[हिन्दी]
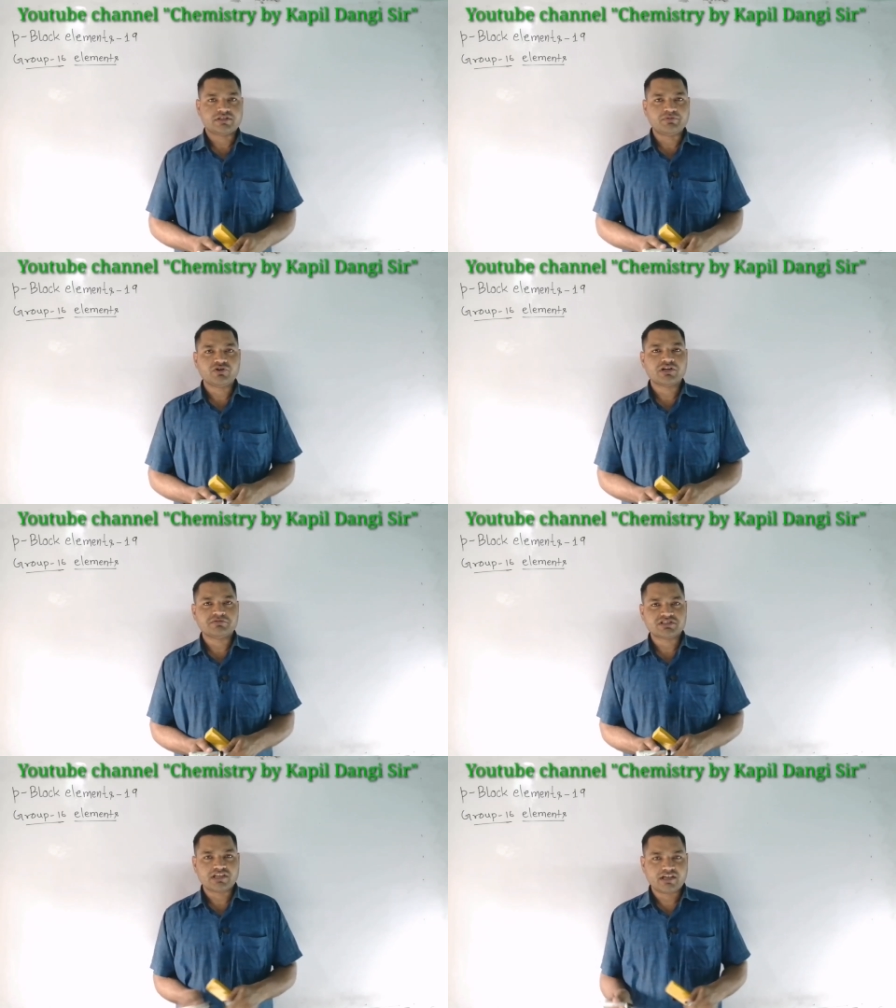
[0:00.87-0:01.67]
सभी को
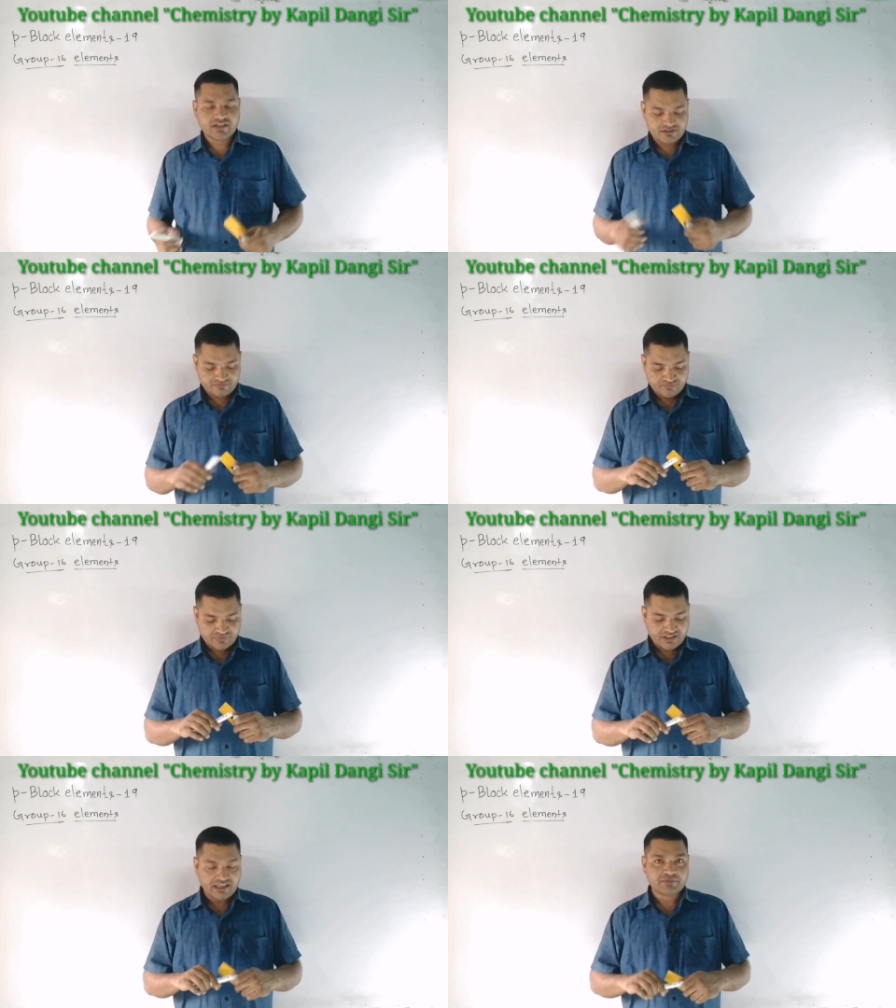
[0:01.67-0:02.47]
नमस्कार
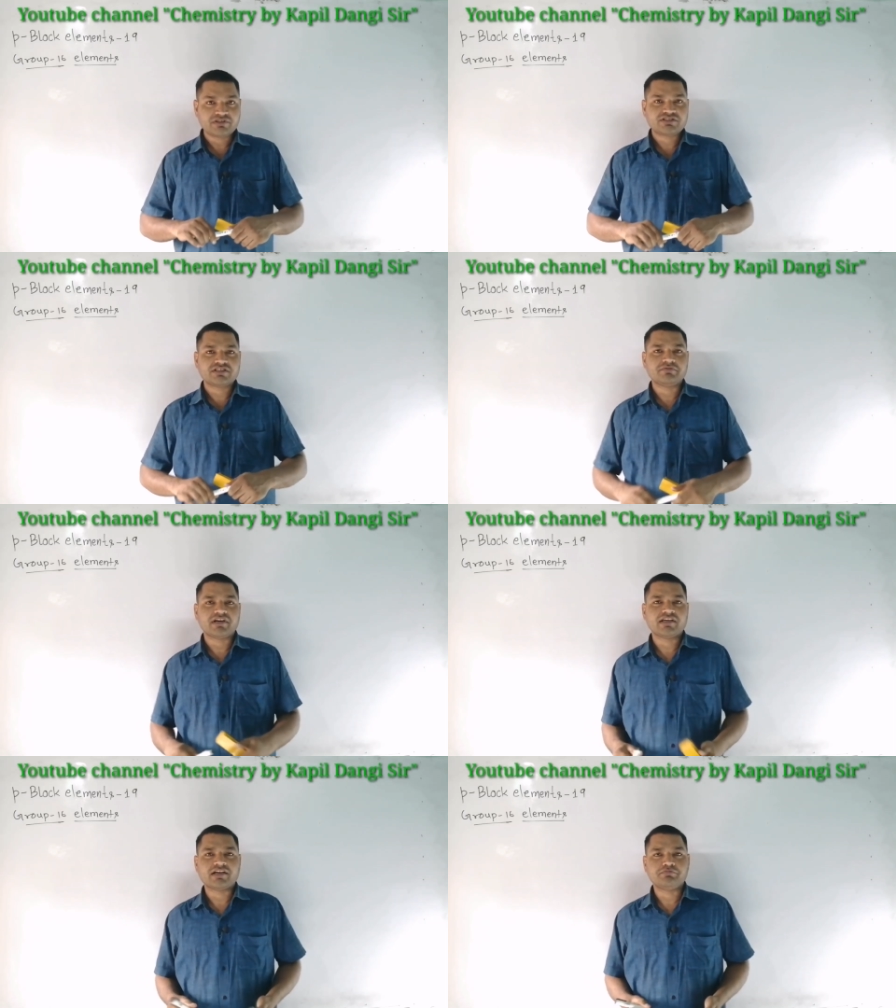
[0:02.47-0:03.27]
केमिस्ट्री
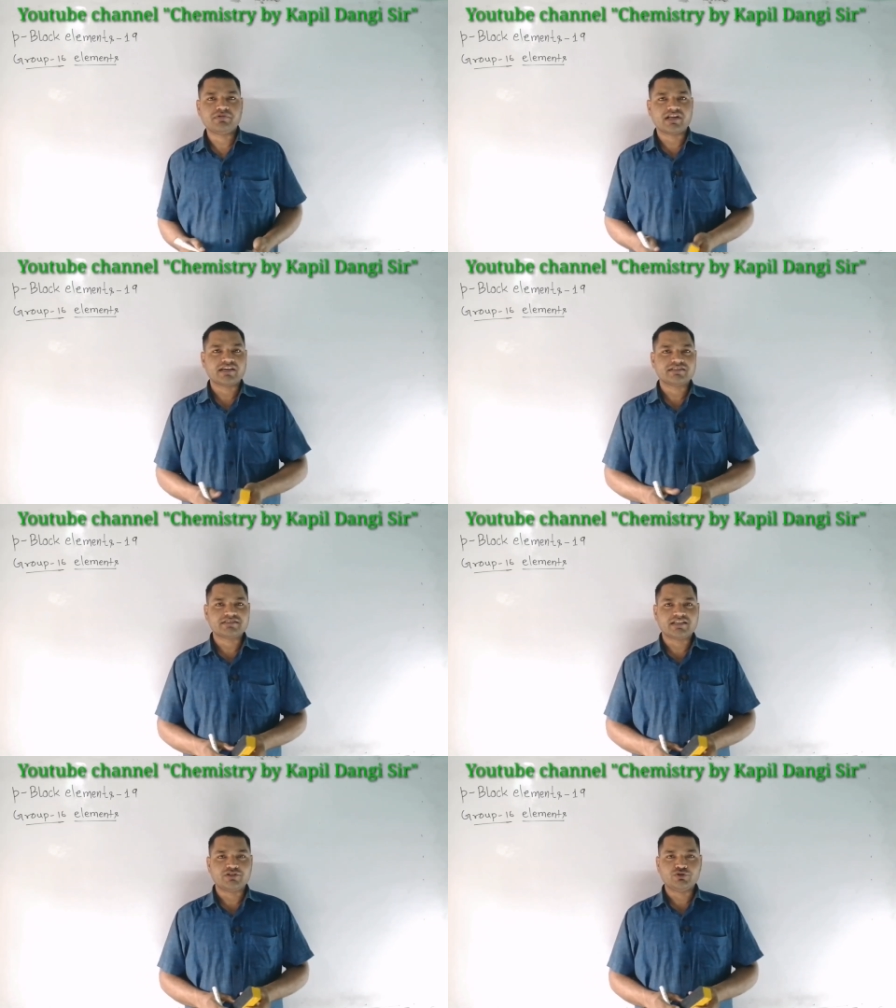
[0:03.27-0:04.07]
बाई कपिल डांगी
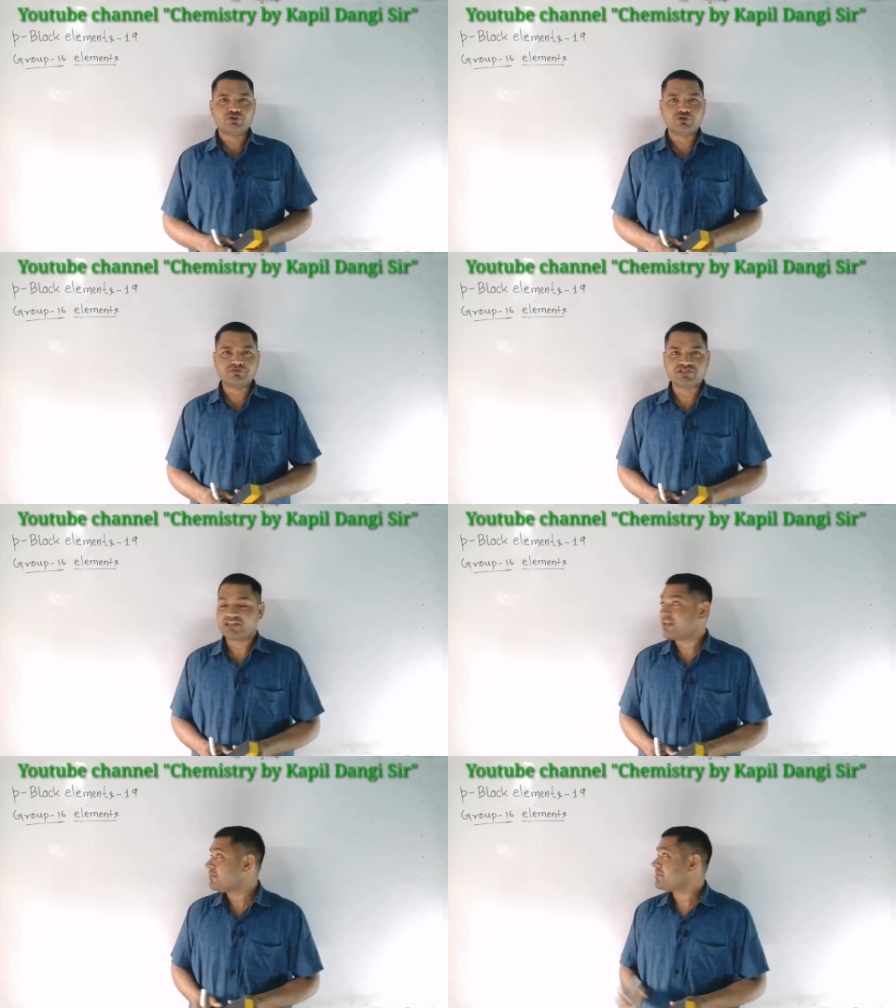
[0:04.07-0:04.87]
सर यूट्यूब
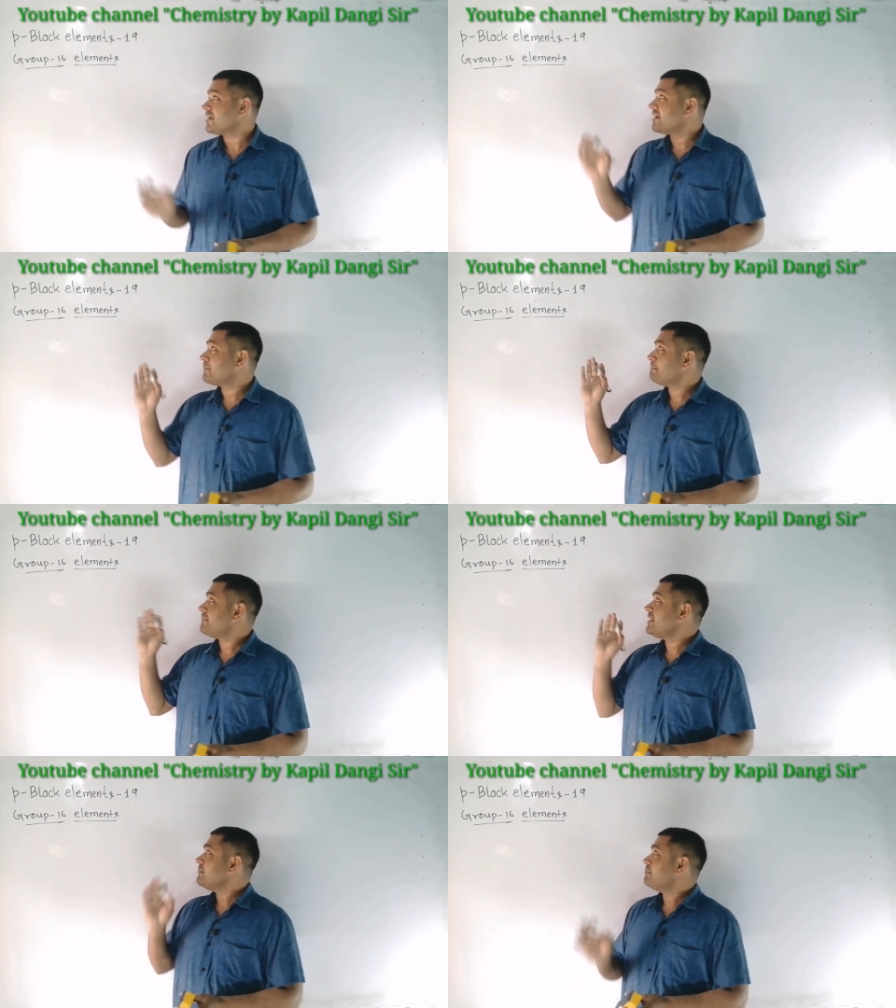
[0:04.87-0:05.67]
चैनल पे
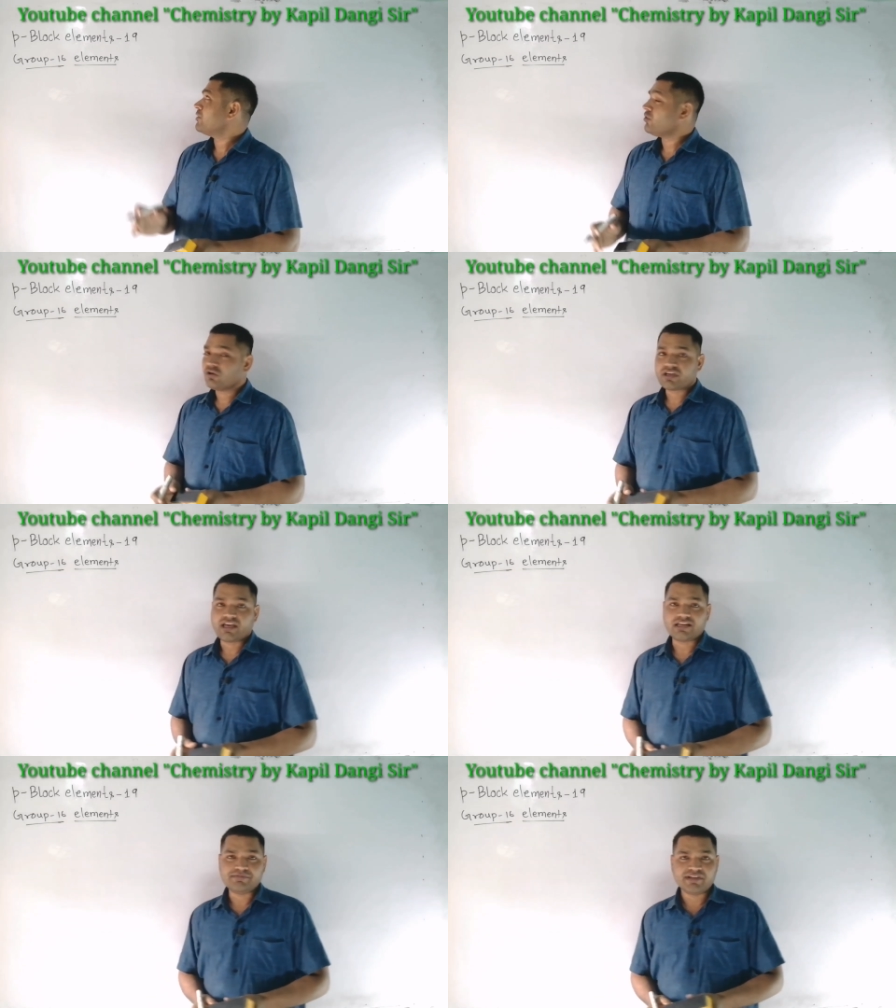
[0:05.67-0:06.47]
पी ब्लॉक
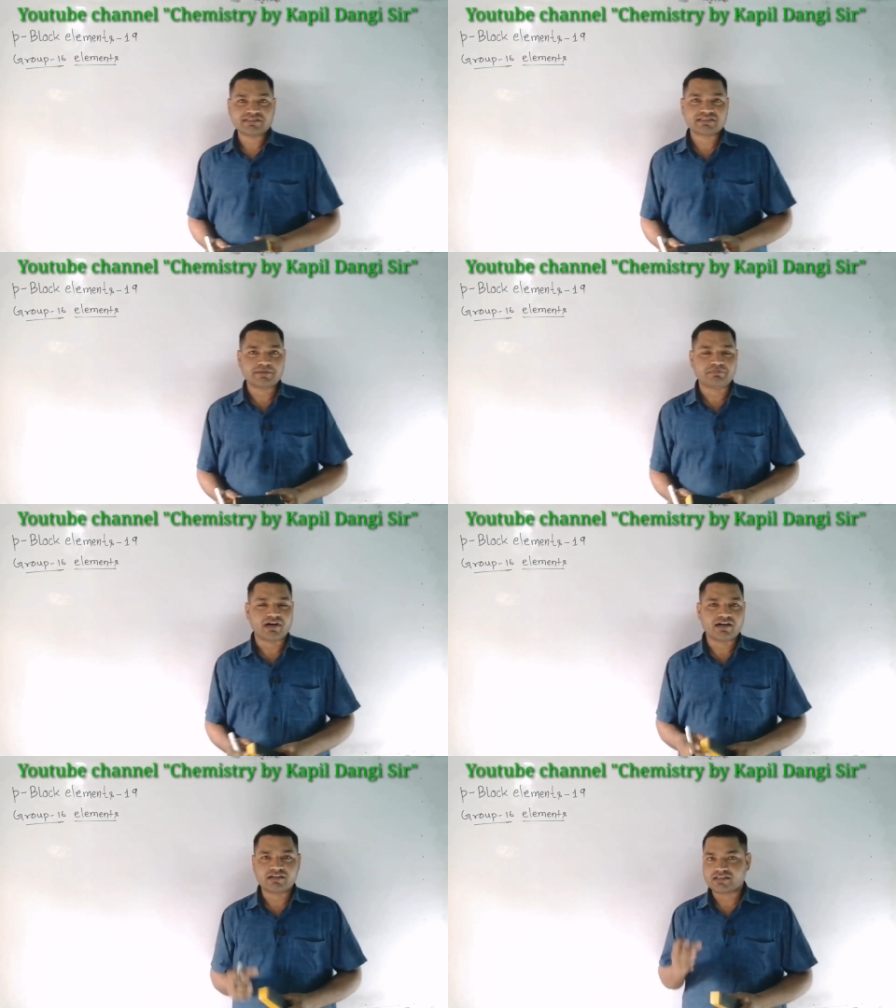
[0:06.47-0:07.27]
एलिमेंट्स के
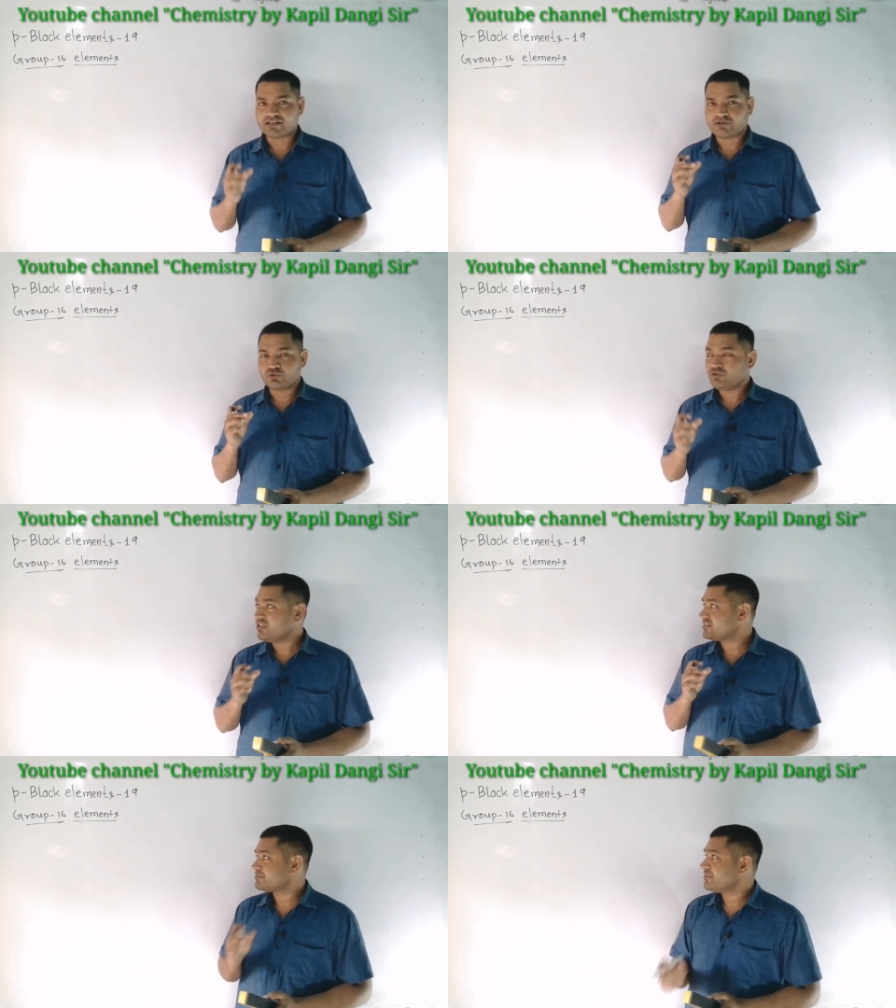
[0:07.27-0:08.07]
पार्ट
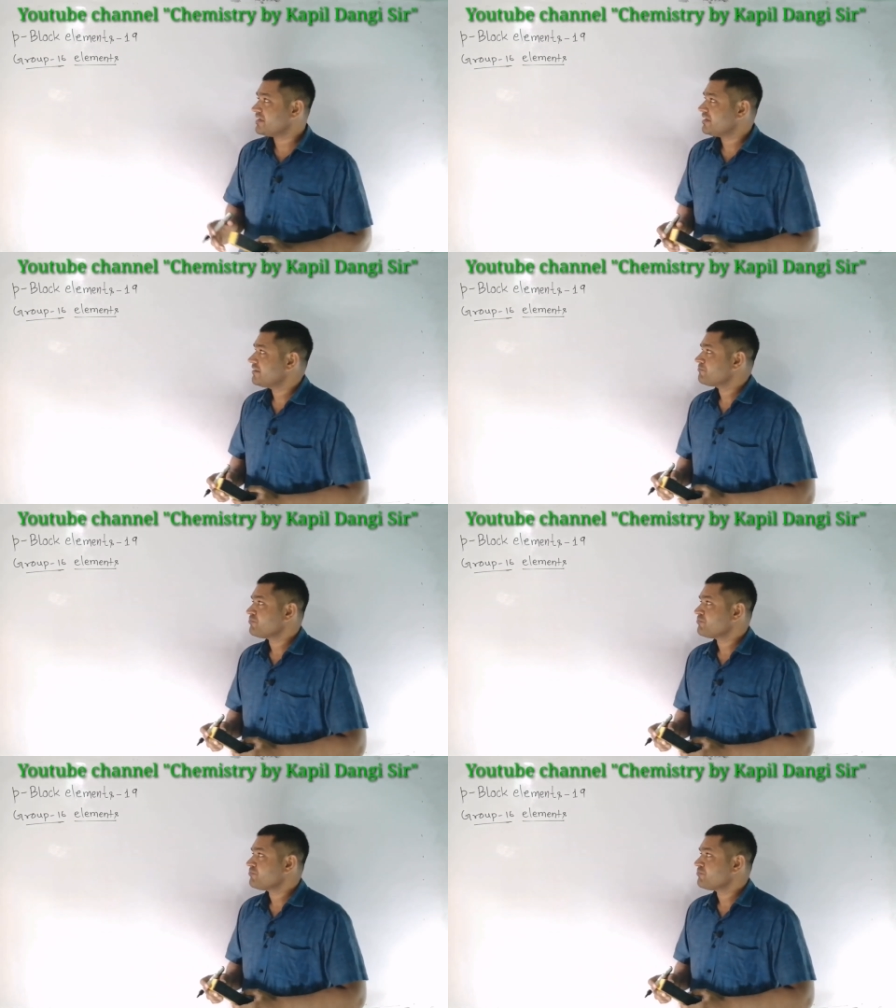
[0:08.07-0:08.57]
19 में